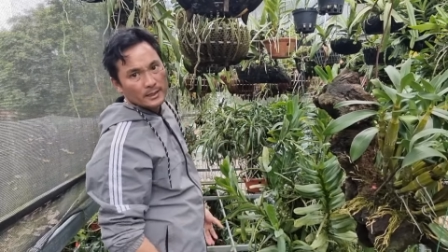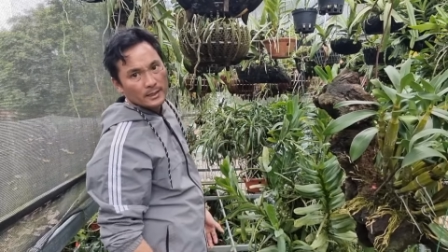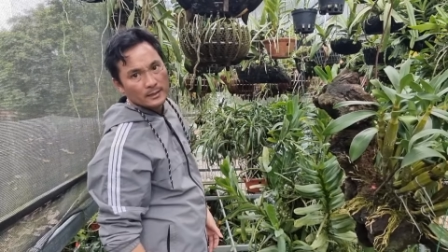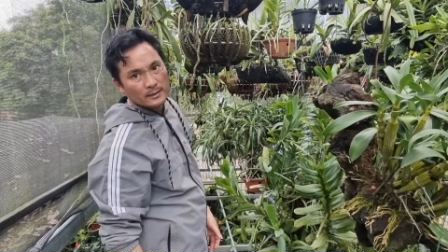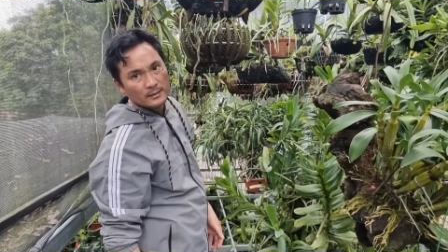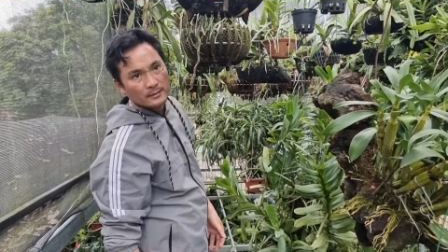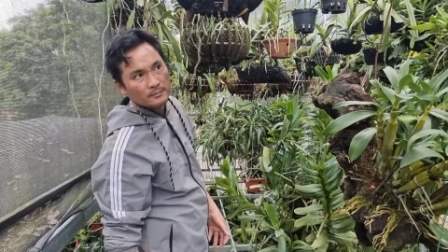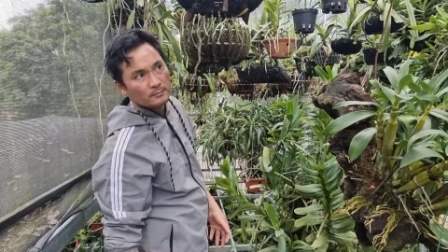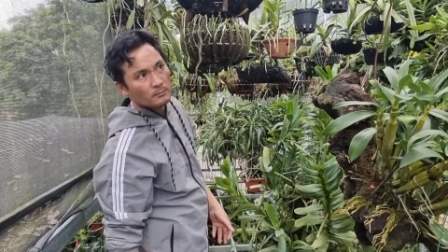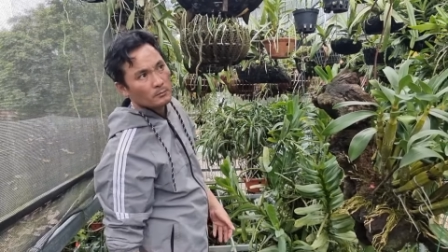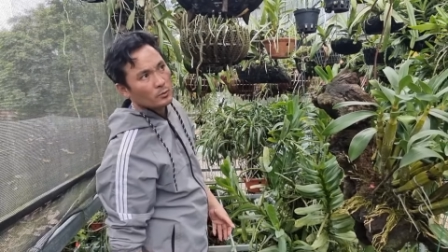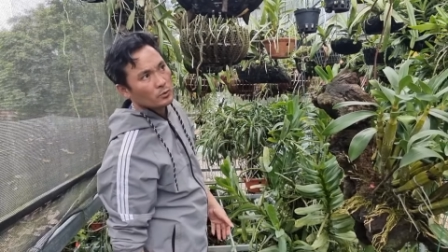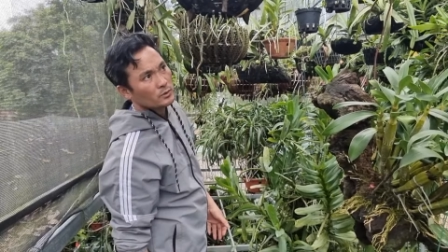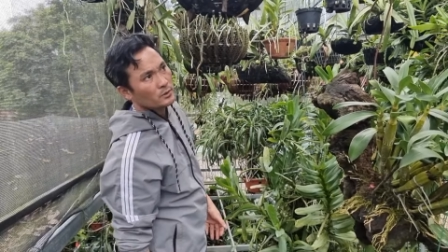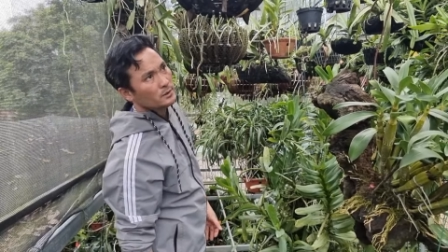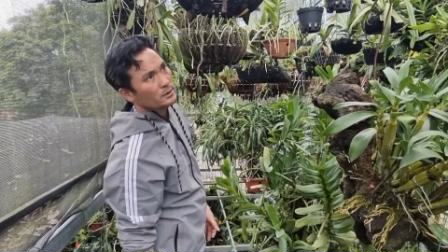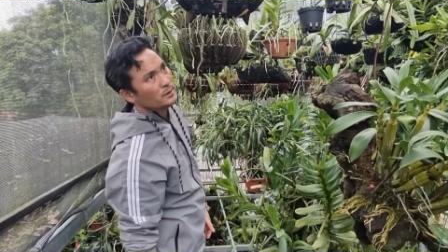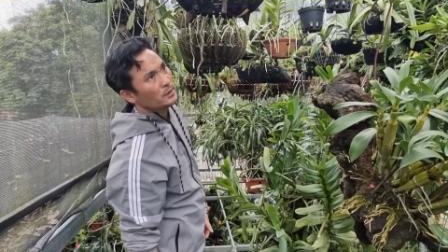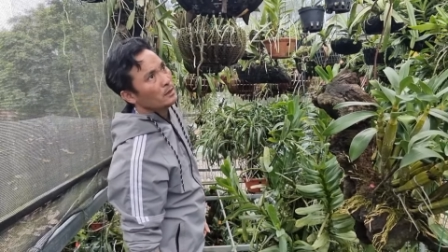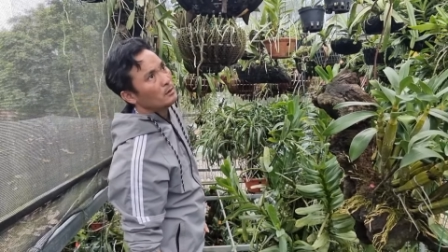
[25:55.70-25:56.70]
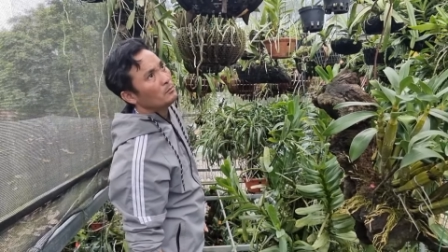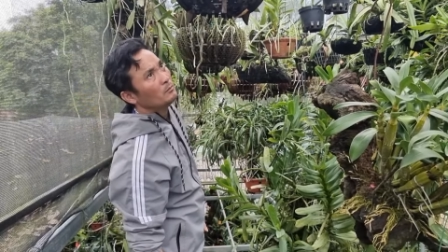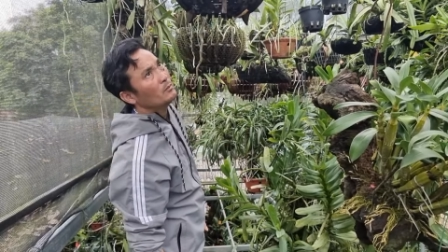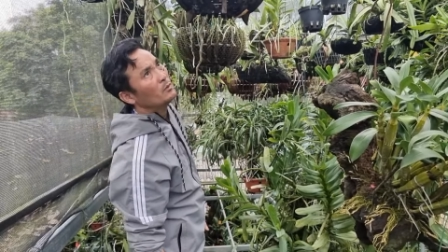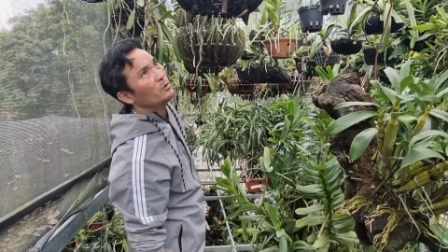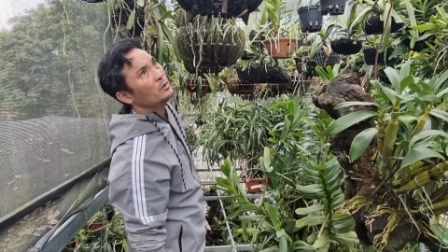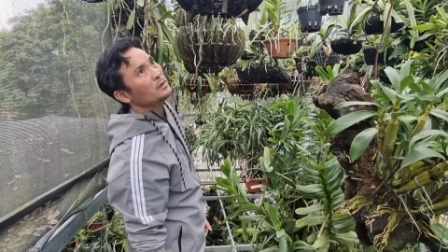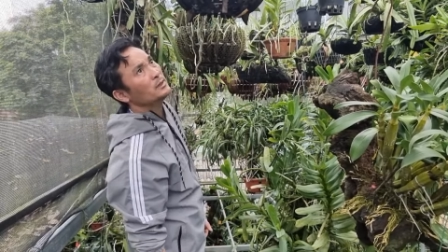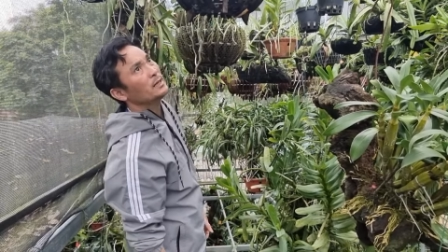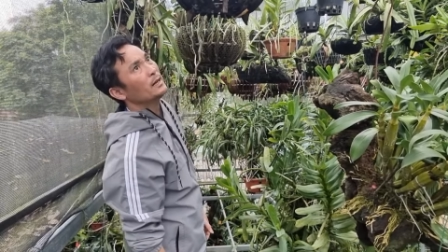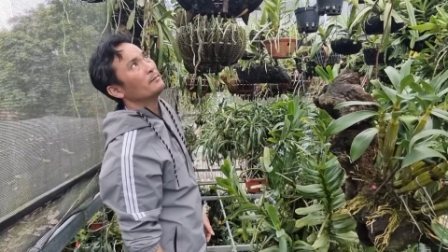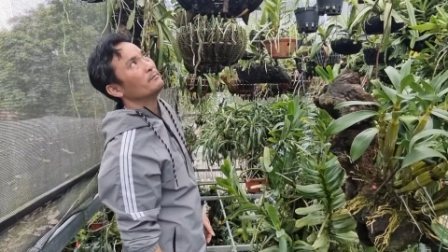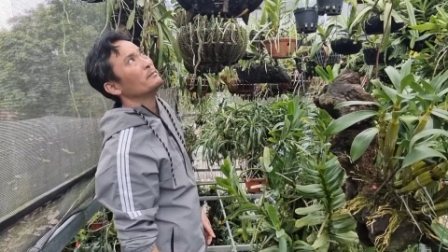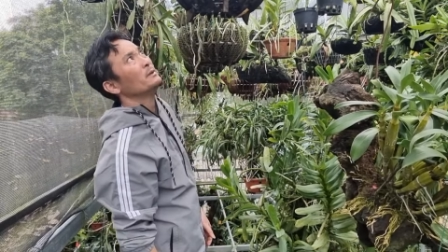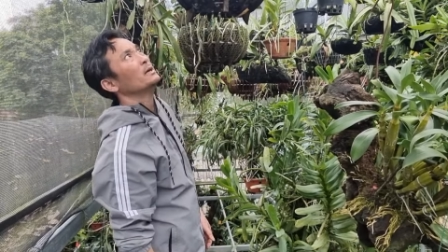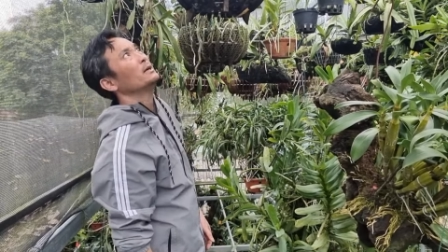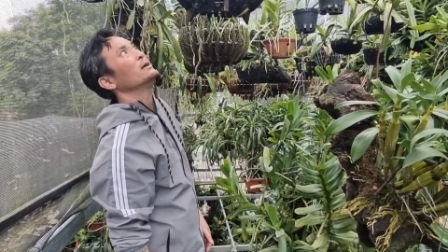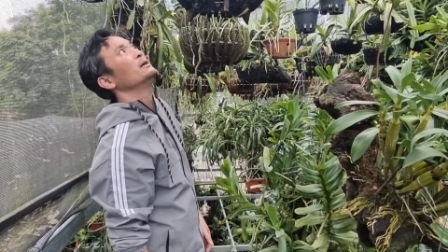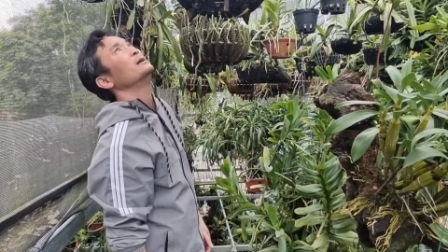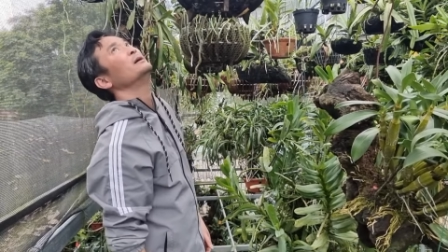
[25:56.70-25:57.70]
nha 1 triệu 400
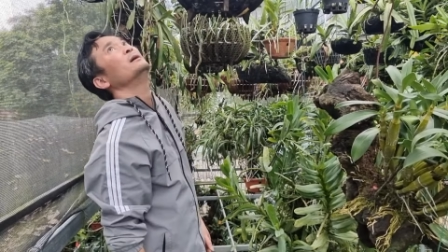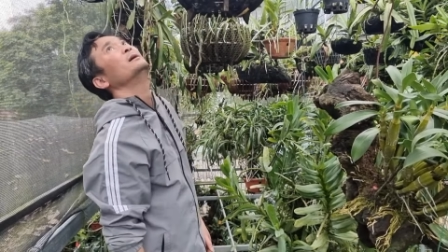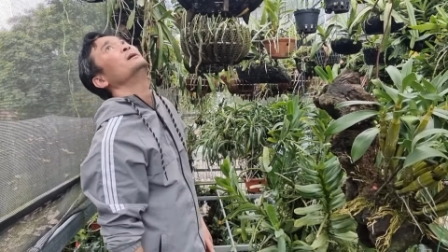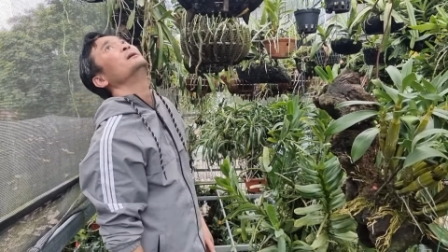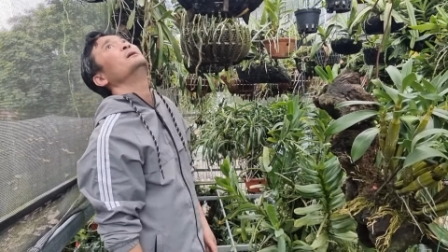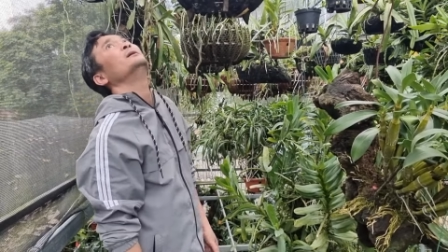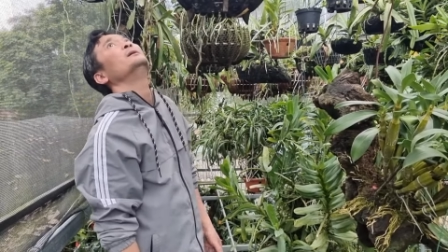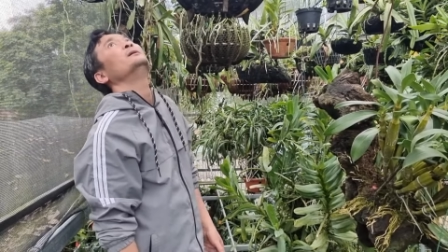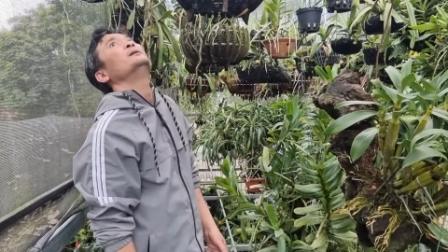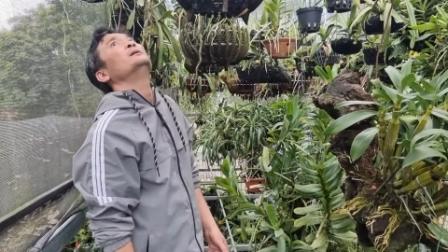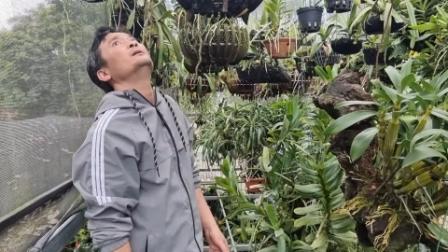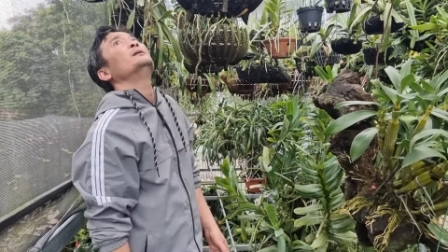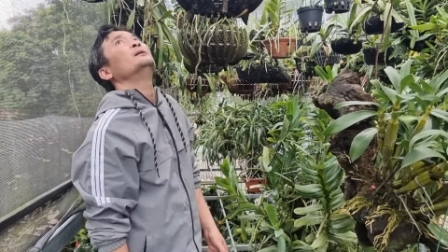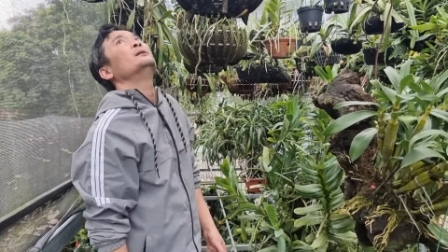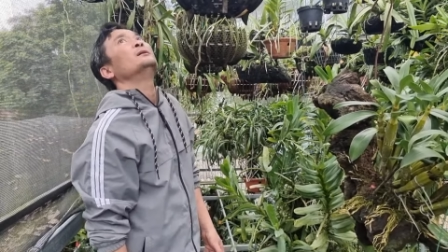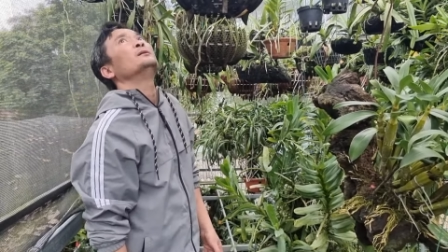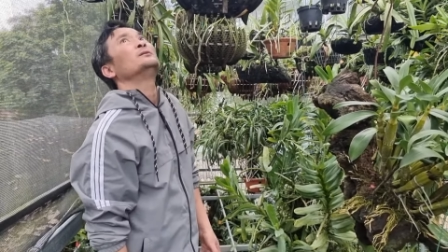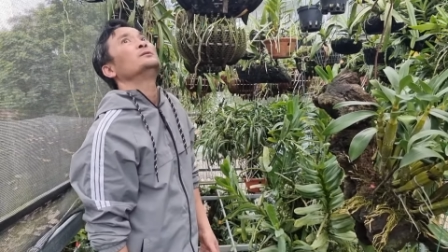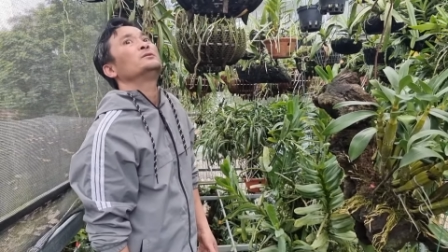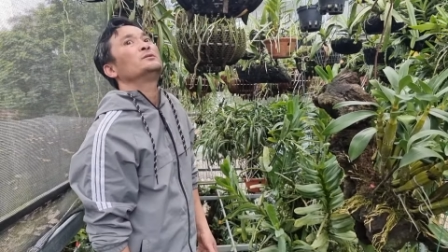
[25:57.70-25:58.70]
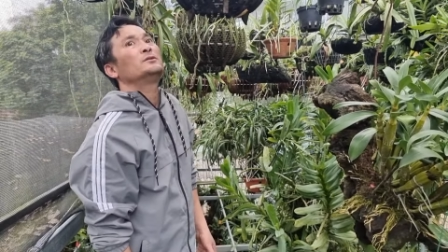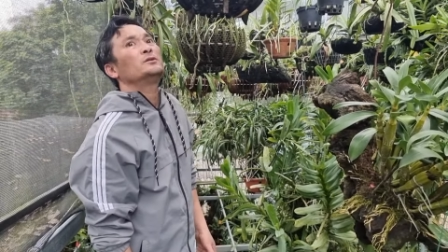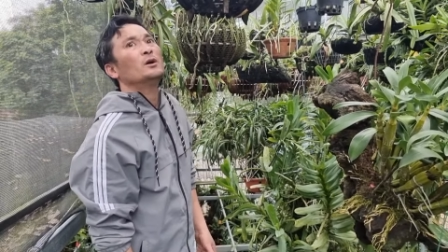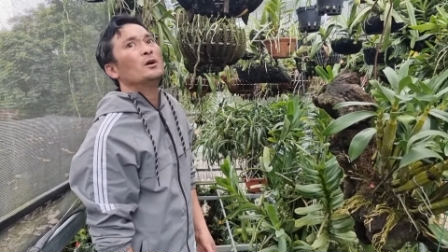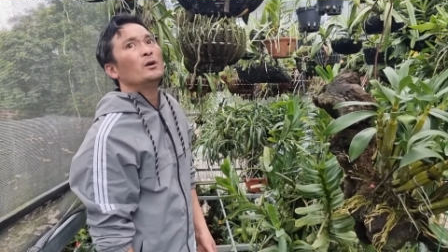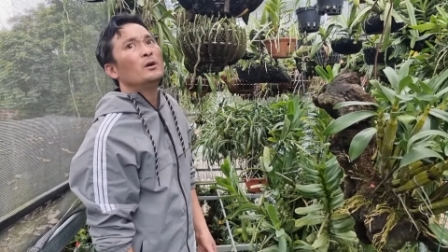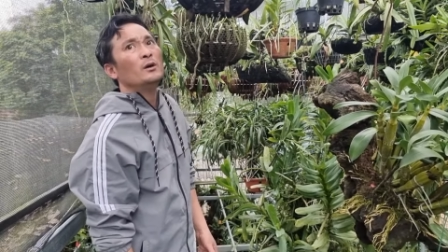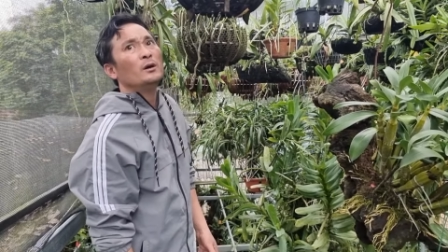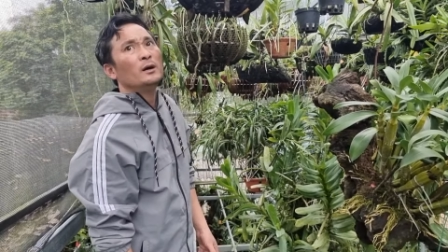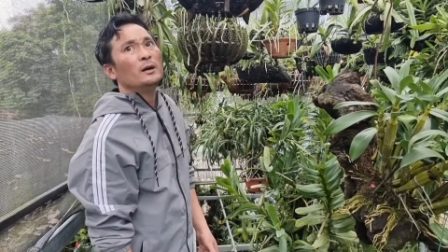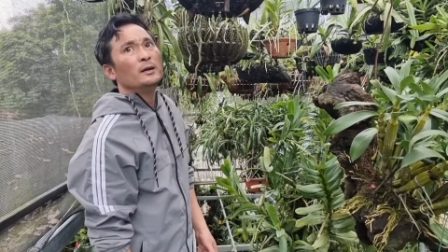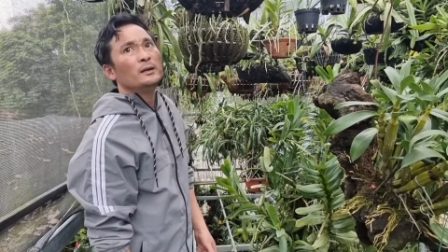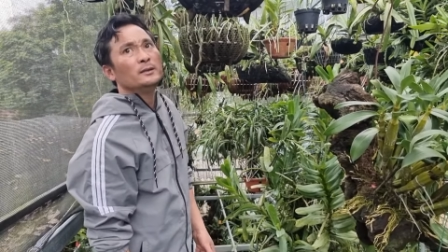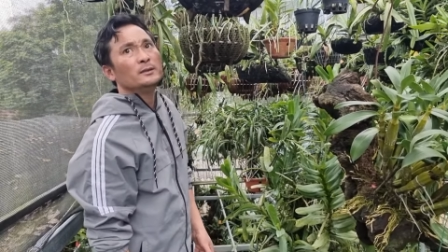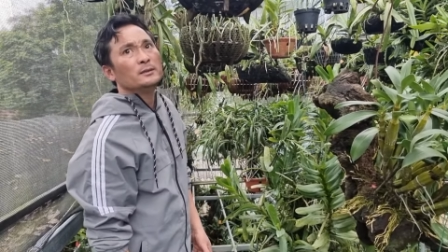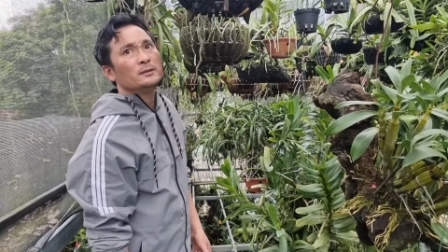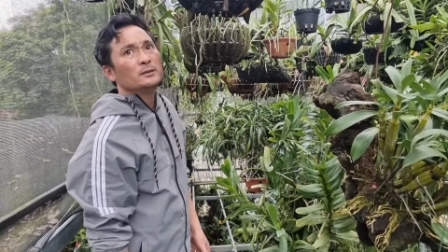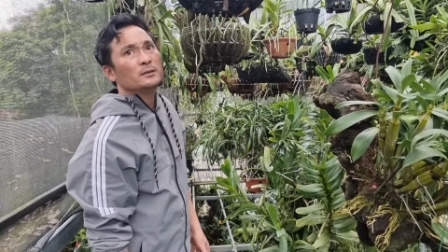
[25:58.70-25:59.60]
nha cho hình